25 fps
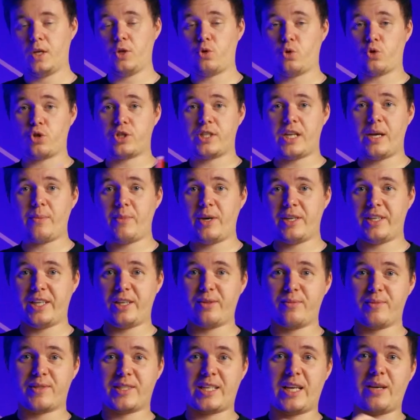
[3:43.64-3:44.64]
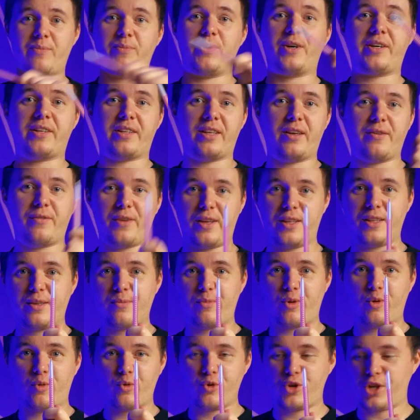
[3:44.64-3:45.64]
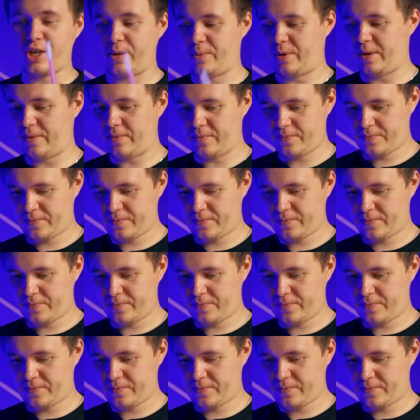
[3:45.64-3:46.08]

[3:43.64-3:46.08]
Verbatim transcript: И то же самое делаем с обыкновенными ручками.